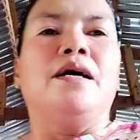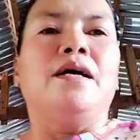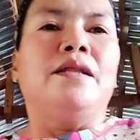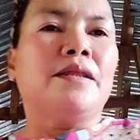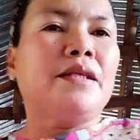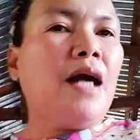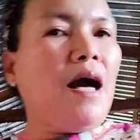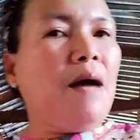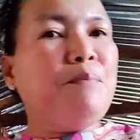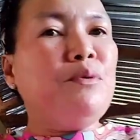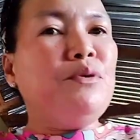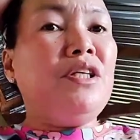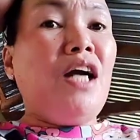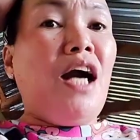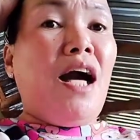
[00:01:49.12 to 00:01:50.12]
Hapon
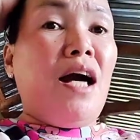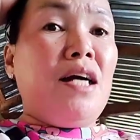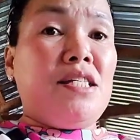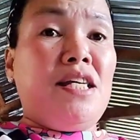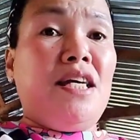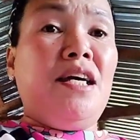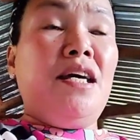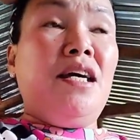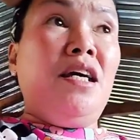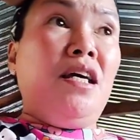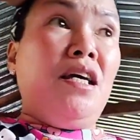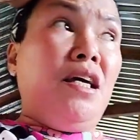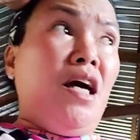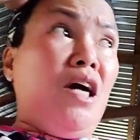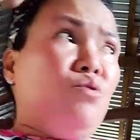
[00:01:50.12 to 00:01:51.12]
nga si
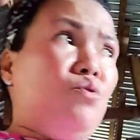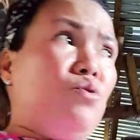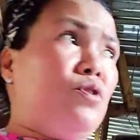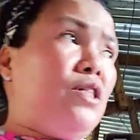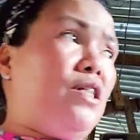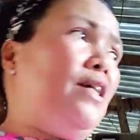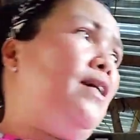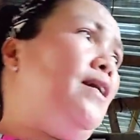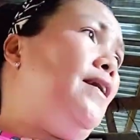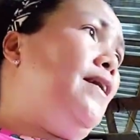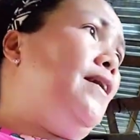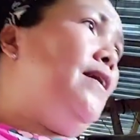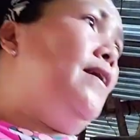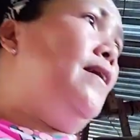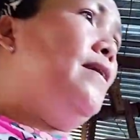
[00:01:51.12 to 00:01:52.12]
ano si
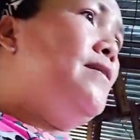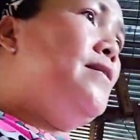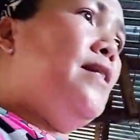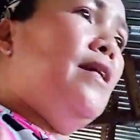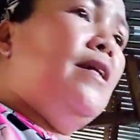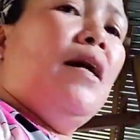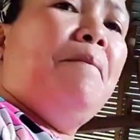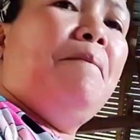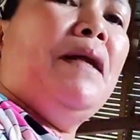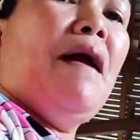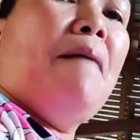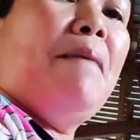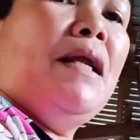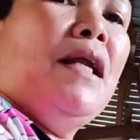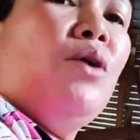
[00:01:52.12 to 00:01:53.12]
siya
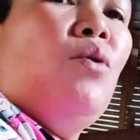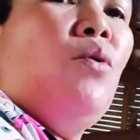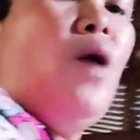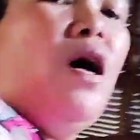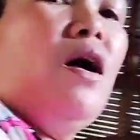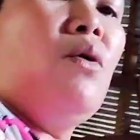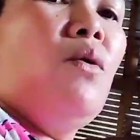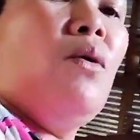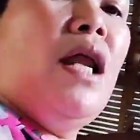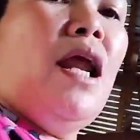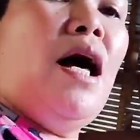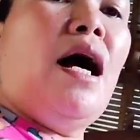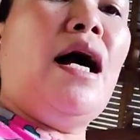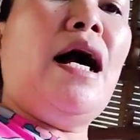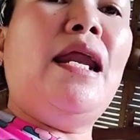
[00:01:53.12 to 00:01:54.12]
pinapaliguan ko.
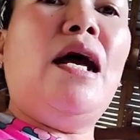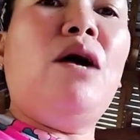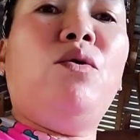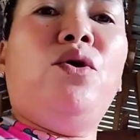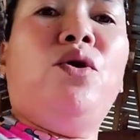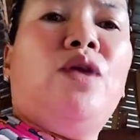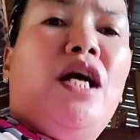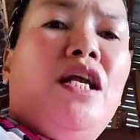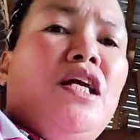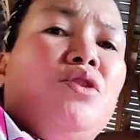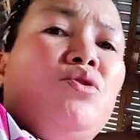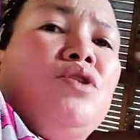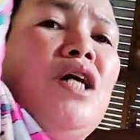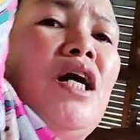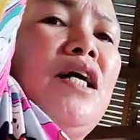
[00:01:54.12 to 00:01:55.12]
Akala ko yung nandito
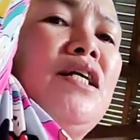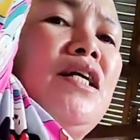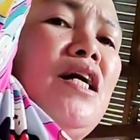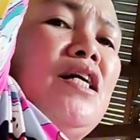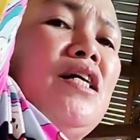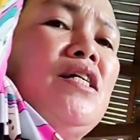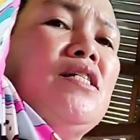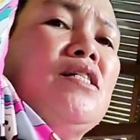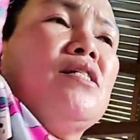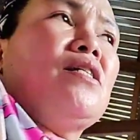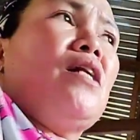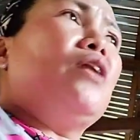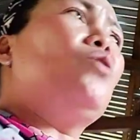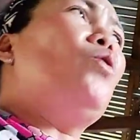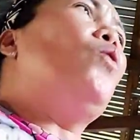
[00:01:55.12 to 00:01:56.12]
sa kanya is
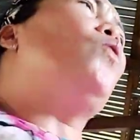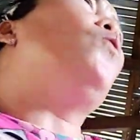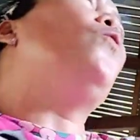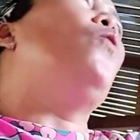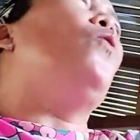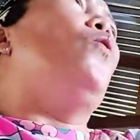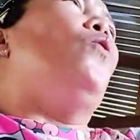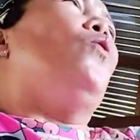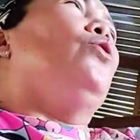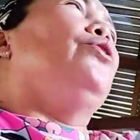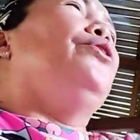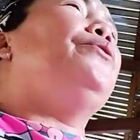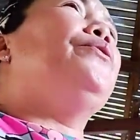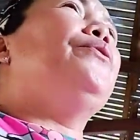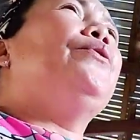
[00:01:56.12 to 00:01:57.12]
ano
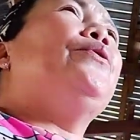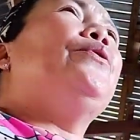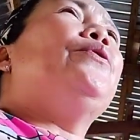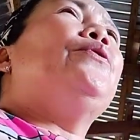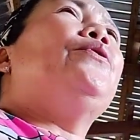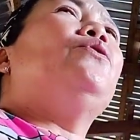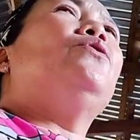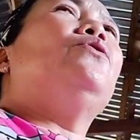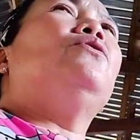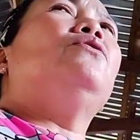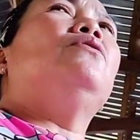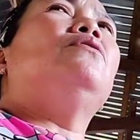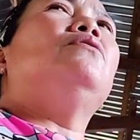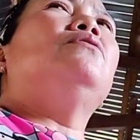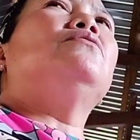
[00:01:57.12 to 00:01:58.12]

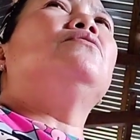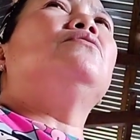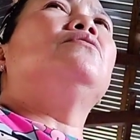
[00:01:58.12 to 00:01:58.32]
yung